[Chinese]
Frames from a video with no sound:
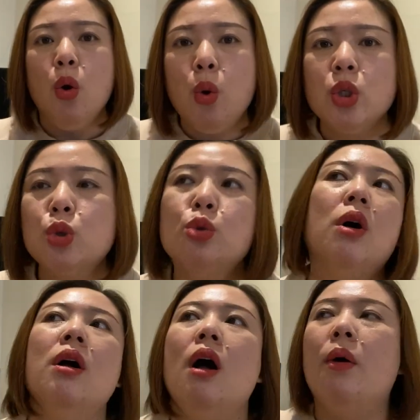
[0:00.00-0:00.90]
或者
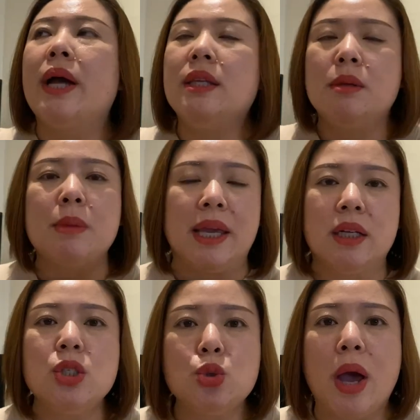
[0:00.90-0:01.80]
说，OK，你买一
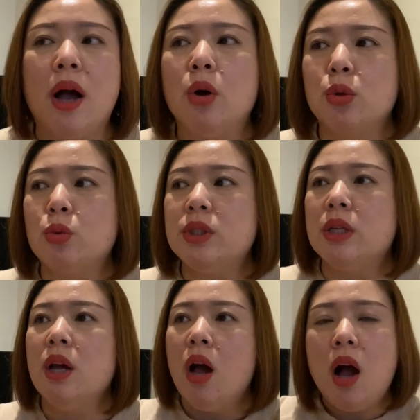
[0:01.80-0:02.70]
个兴趣爱好的东
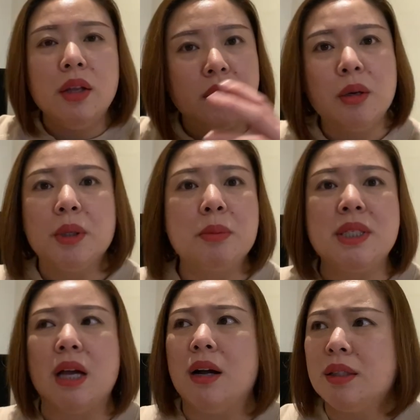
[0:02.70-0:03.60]
西啊，你特别特别
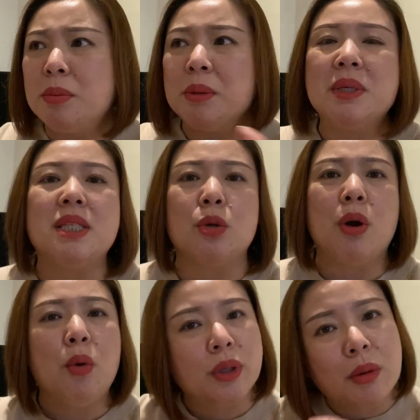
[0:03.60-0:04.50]
想，特别特别喜
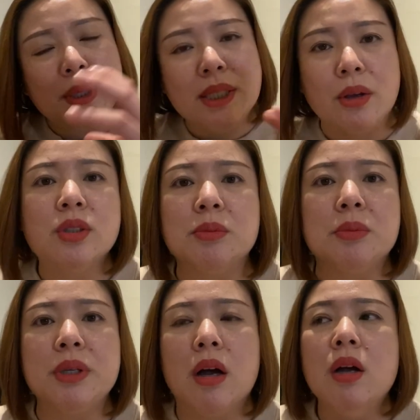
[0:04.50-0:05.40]
欢，我特别想要怎么怎
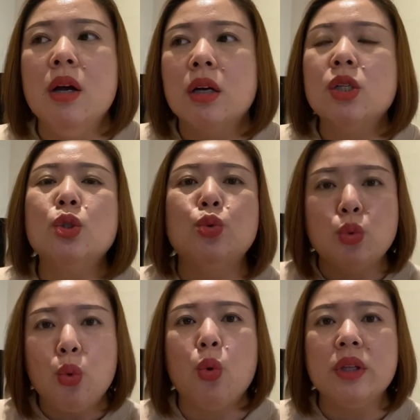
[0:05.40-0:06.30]
么样。可是
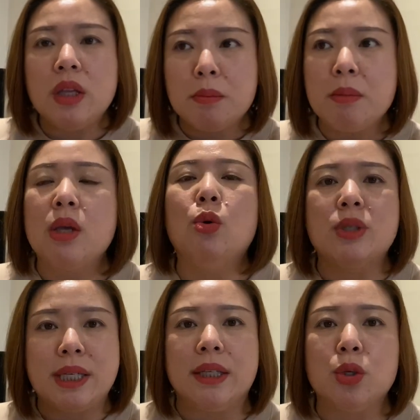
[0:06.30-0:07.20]
如果你没有
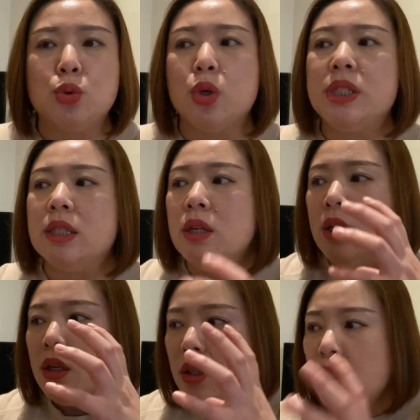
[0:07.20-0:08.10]
下定决心，
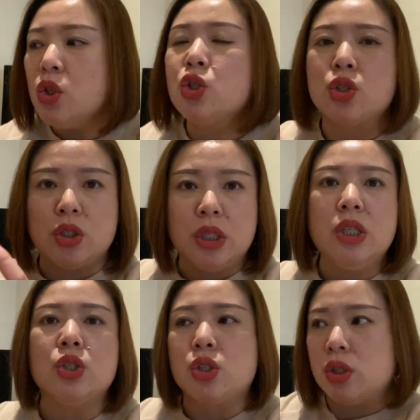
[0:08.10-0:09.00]
一直
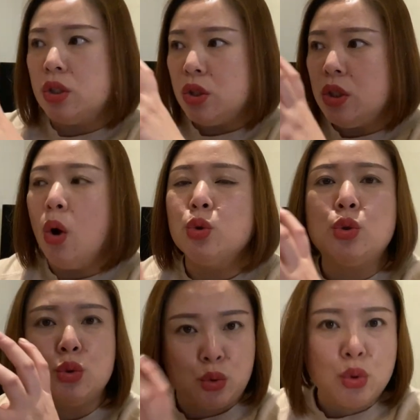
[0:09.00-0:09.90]
一直要
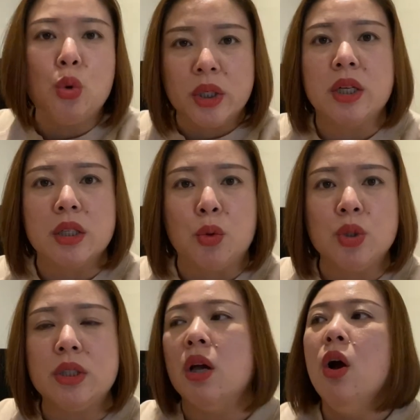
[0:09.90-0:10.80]
去做这个东
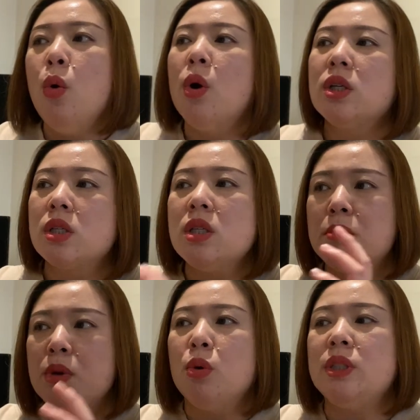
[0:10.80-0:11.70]
西，或者是你
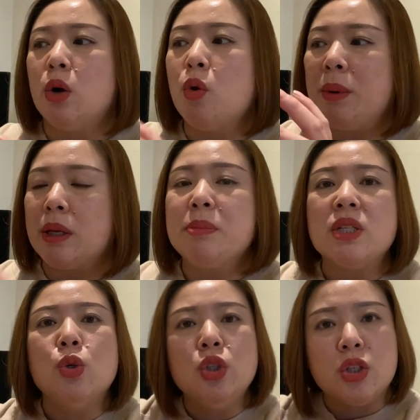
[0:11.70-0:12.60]
没有想过把它变
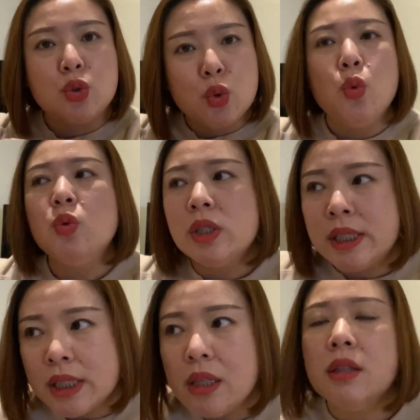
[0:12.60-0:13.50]
成你终
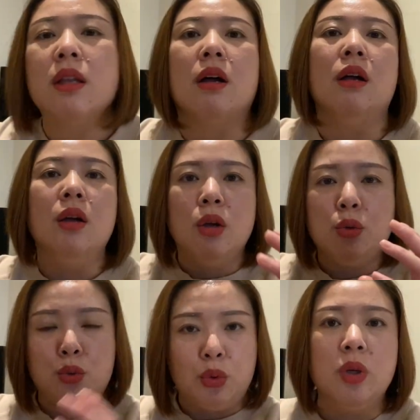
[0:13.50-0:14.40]
身的
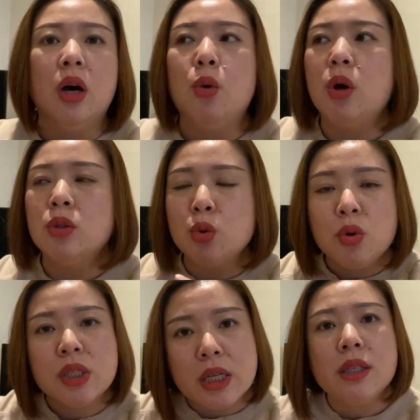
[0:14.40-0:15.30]
娱乐或
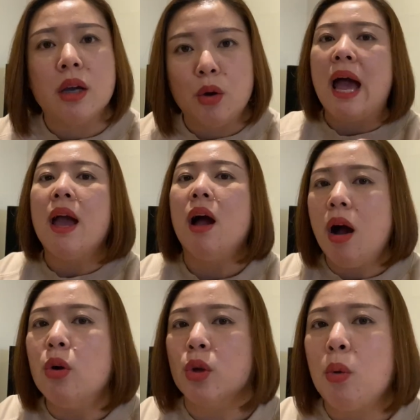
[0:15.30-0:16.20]
终身的爱
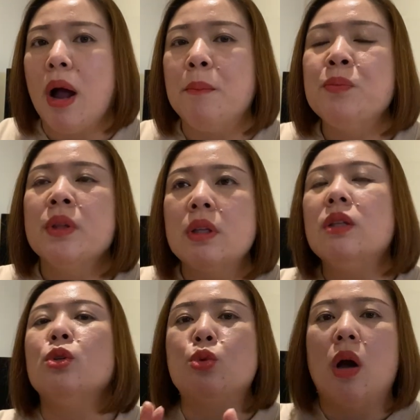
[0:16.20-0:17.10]
好的话，那
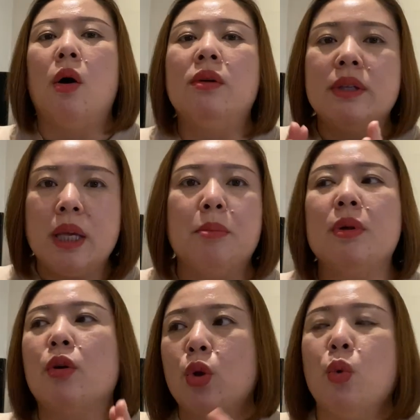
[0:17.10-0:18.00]
你最好也不
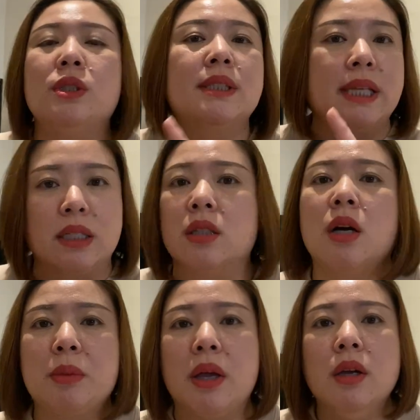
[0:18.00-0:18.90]
要投资在这个
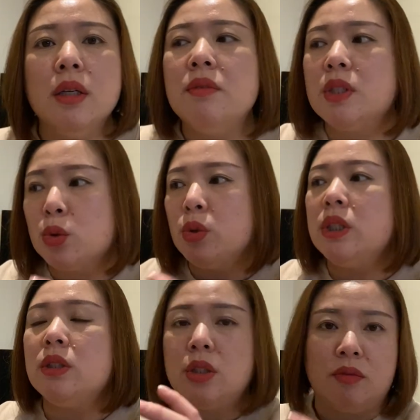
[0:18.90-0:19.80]
上面。因为这个东
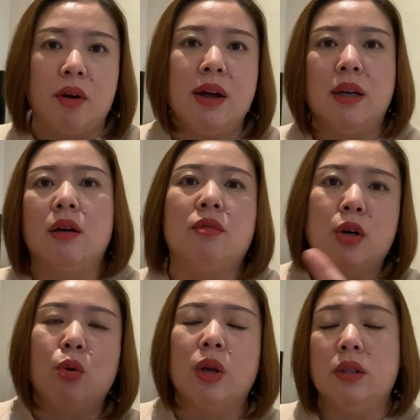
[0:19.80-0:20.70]
西你玩完了、
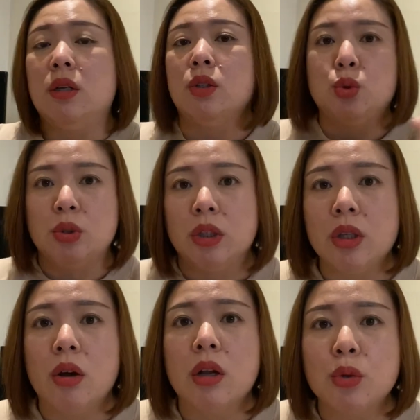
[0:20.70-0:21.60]
玩够了，你可能就扔
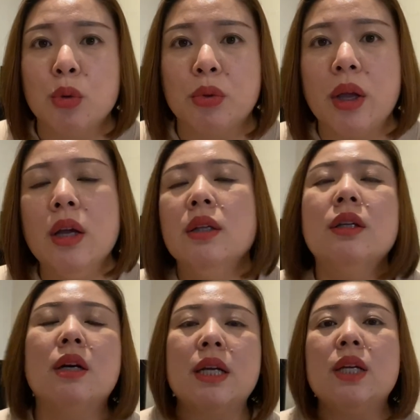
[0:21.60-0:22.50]
掉了，对不对？那
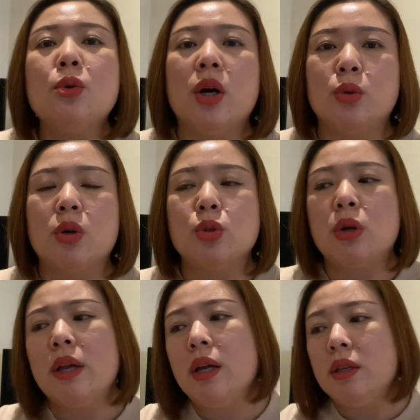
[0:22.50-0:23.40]
当然也有很多人说，
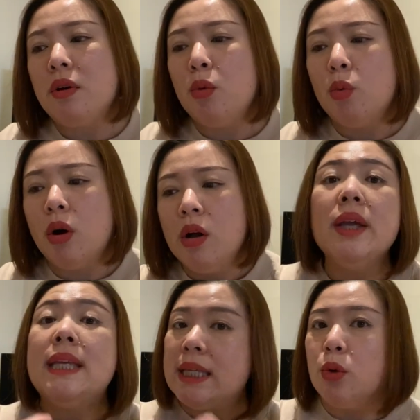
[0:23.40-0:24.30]
哎呀，以往我
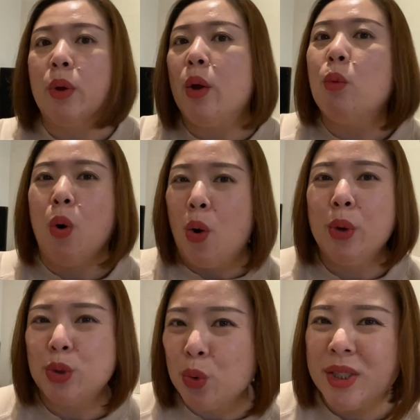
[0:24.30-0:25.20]
我以为我
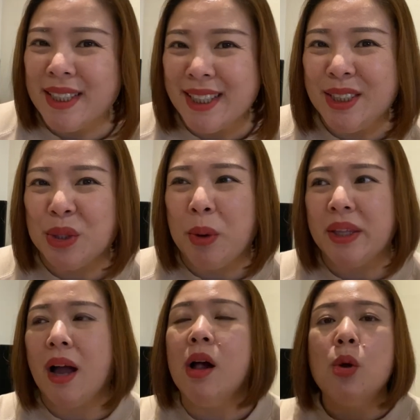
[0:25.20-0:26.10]
会终身的喜欢
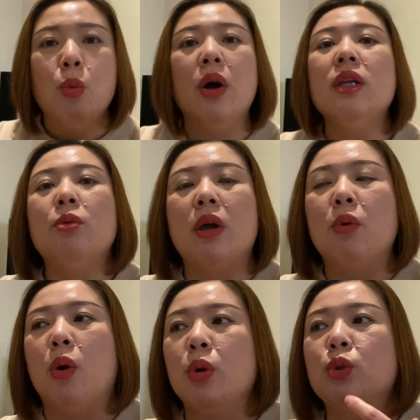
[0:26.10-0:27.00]
它，我以为
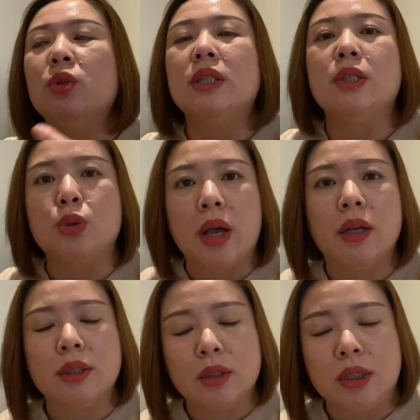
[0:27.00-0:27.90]
我会终身的去
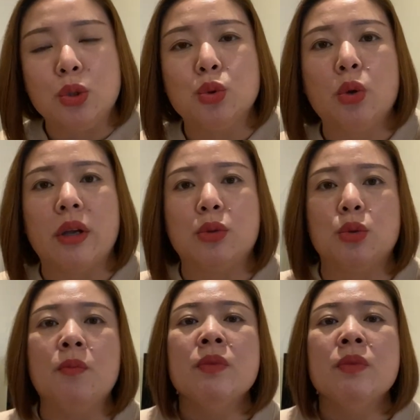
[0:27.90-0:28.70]
呃继续做下去。